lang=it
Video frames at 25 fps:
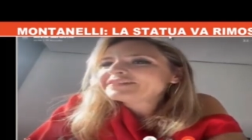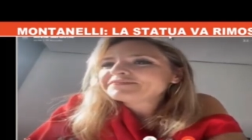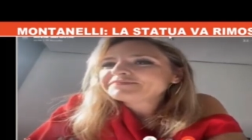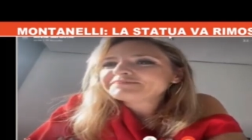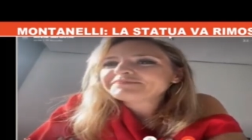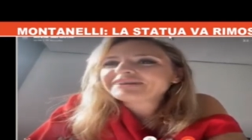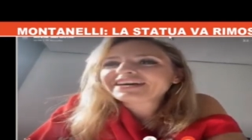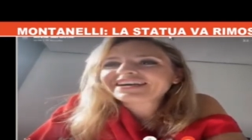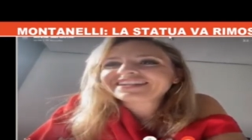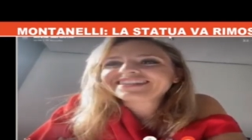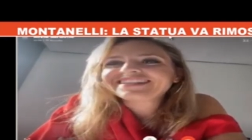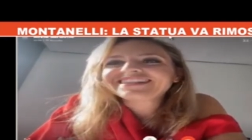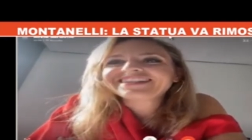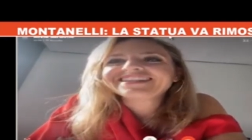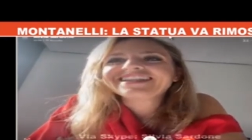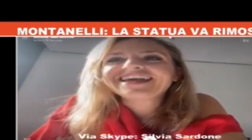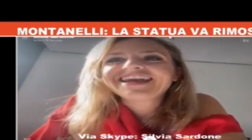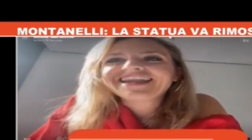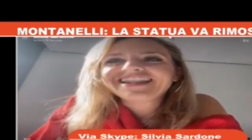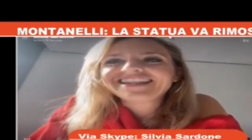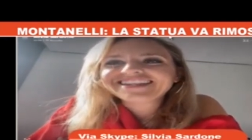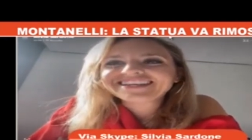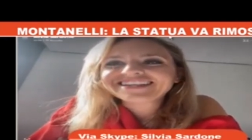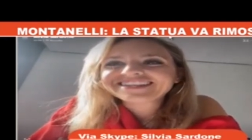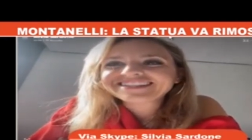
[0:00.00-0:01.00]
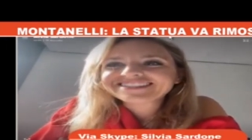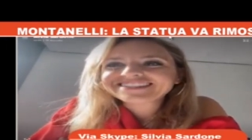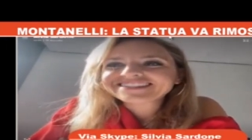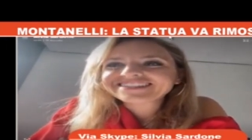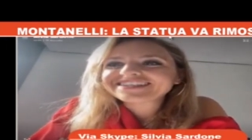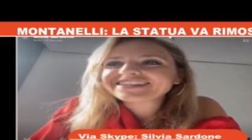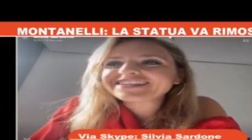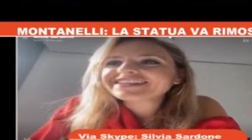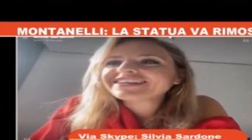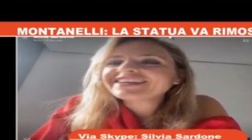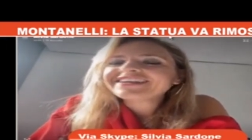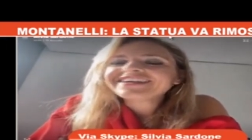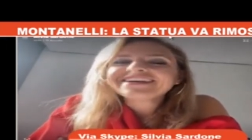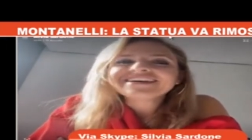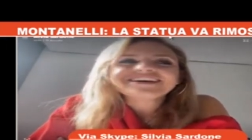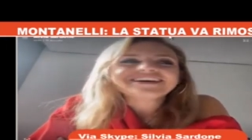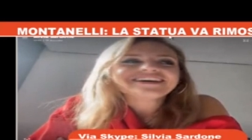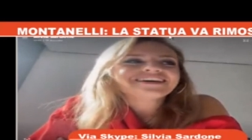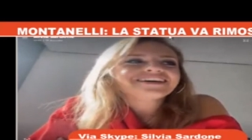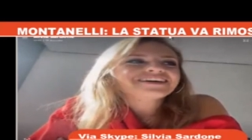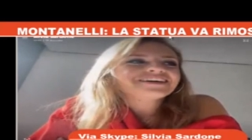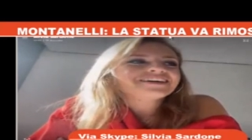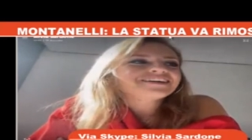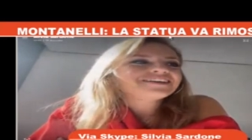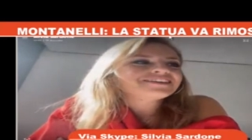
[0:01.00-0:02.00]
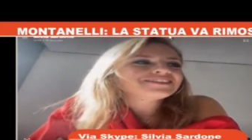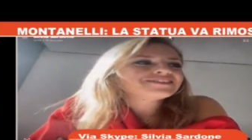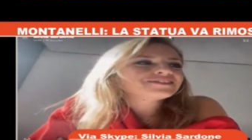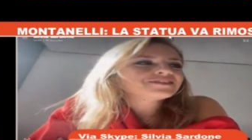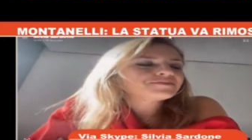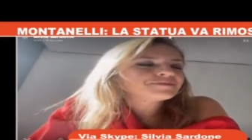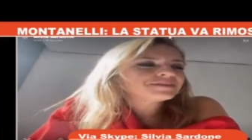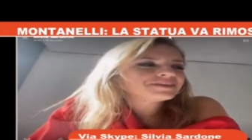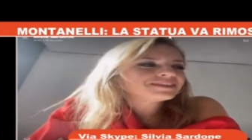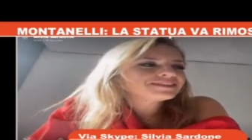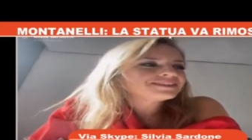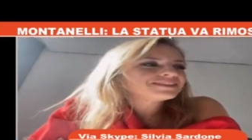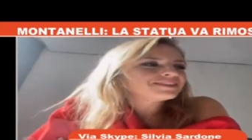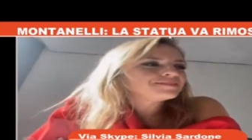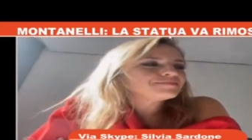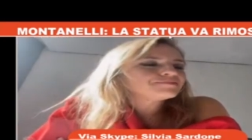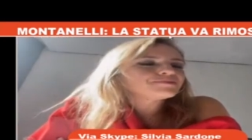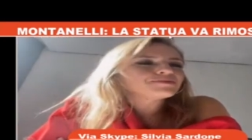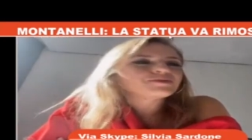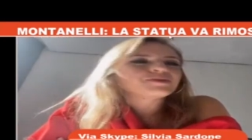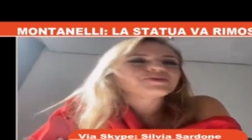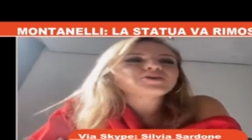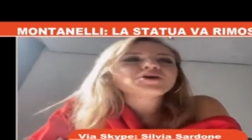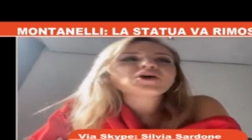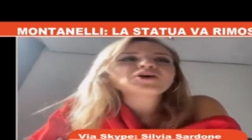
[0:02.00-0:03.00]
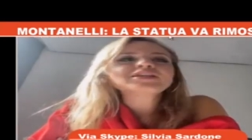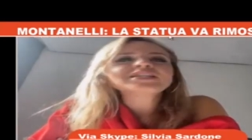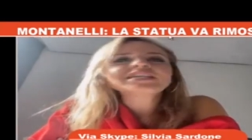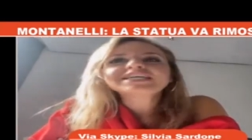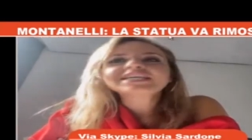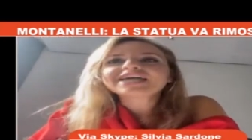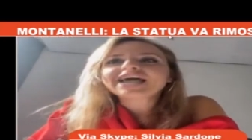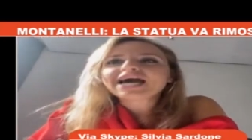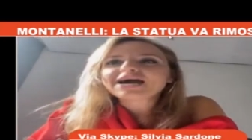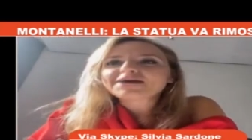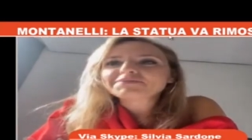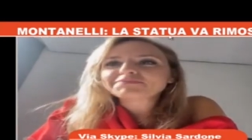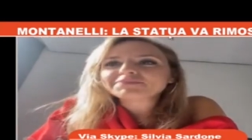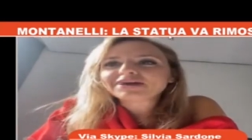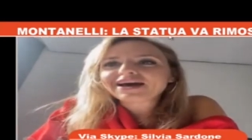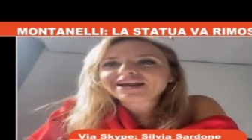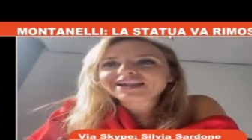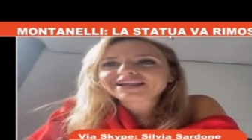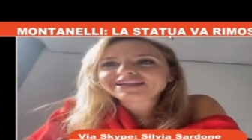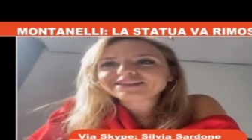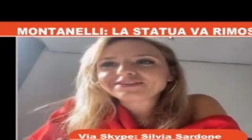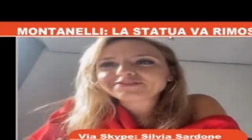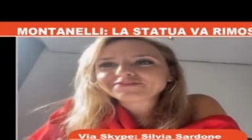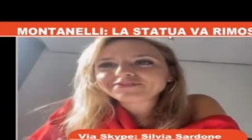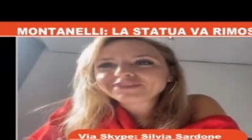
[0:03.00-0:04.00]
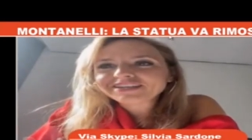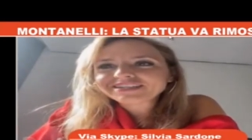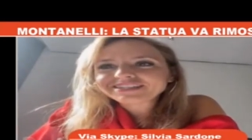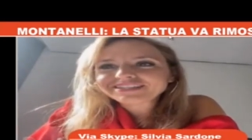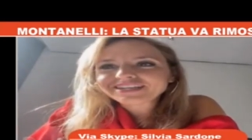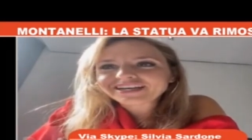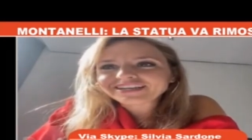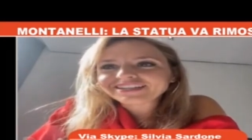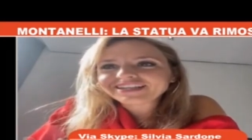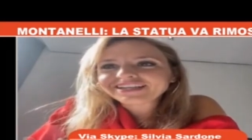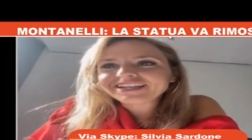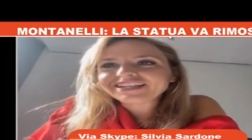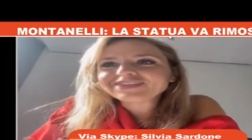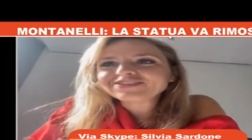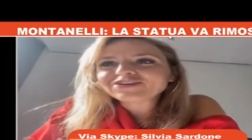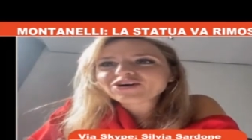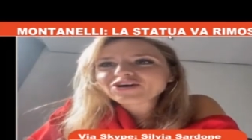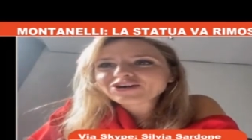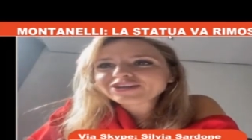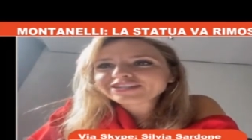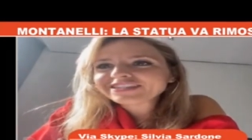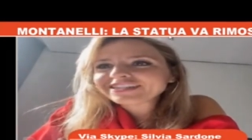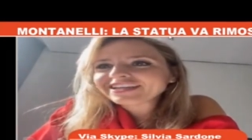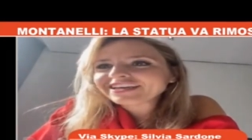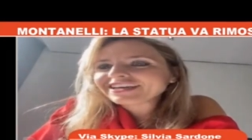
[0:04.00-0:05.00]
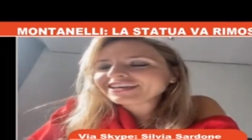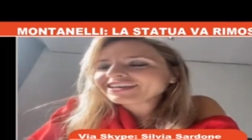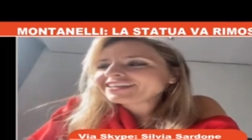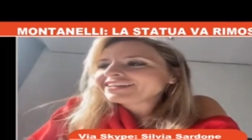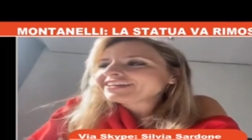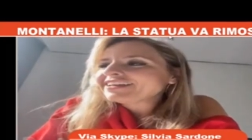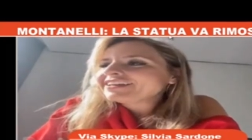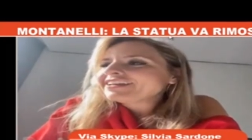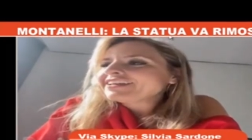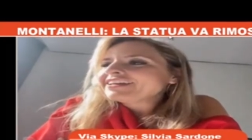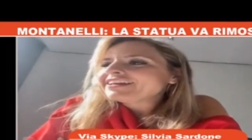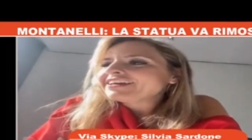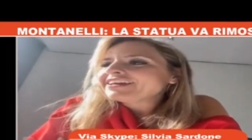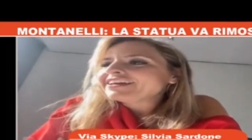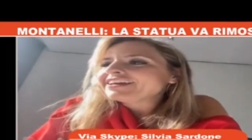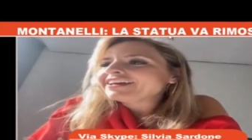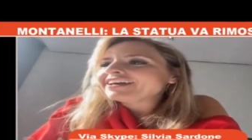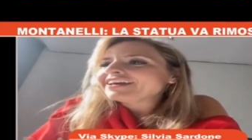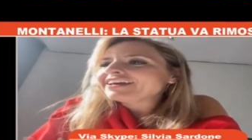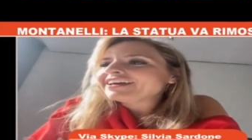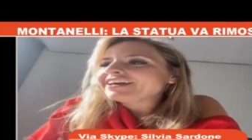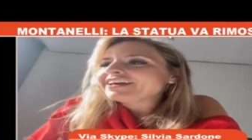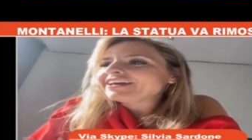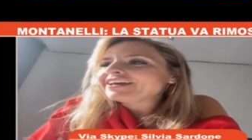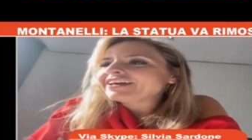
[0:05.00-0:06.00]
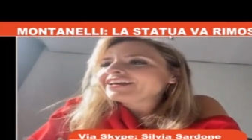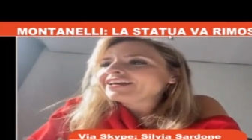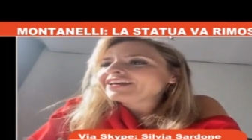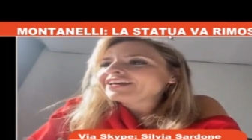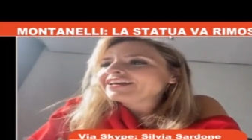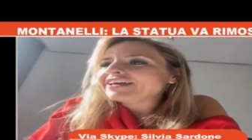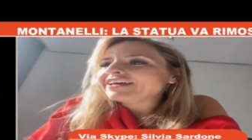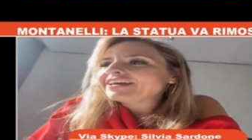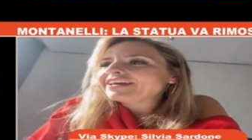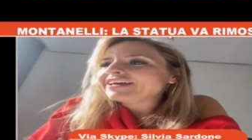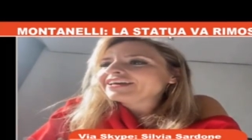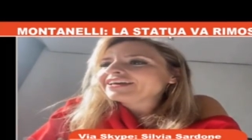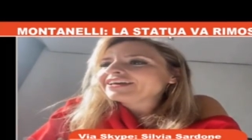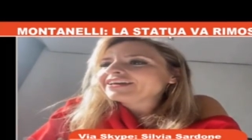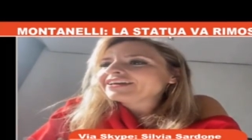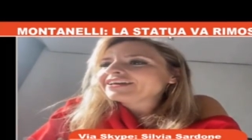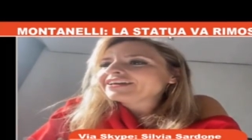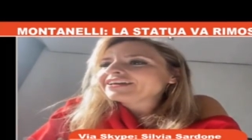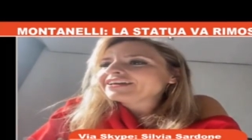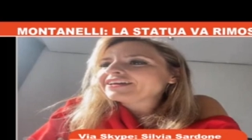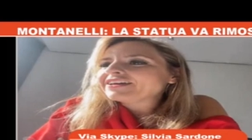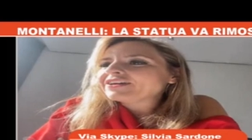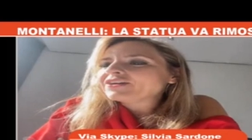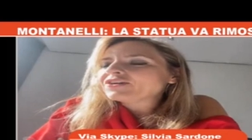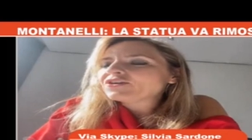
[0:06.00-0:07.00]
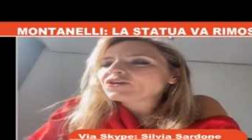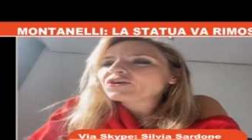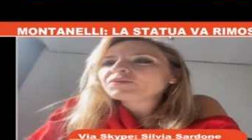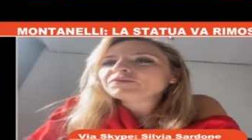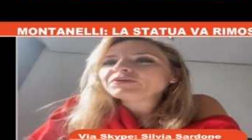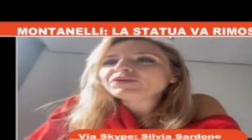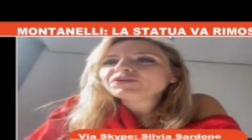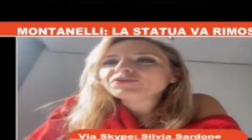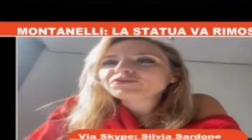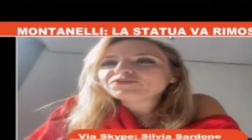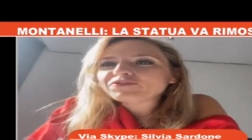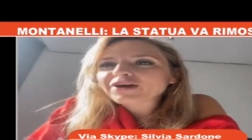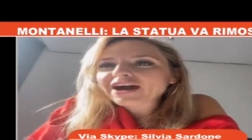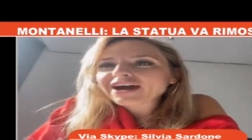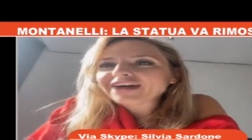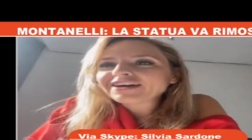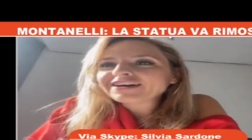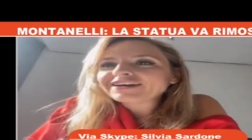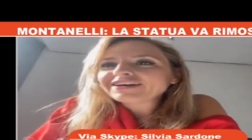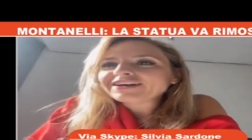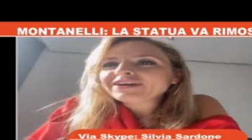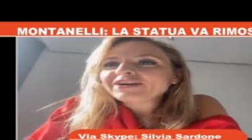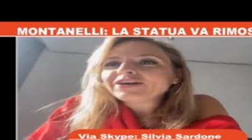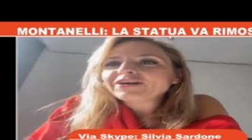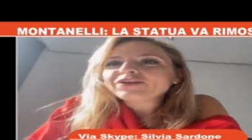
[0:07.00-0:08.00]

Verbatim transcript: Martinelli che si, eh, insomma, si prodiga alla difesa delle donne, eh, come lo fa?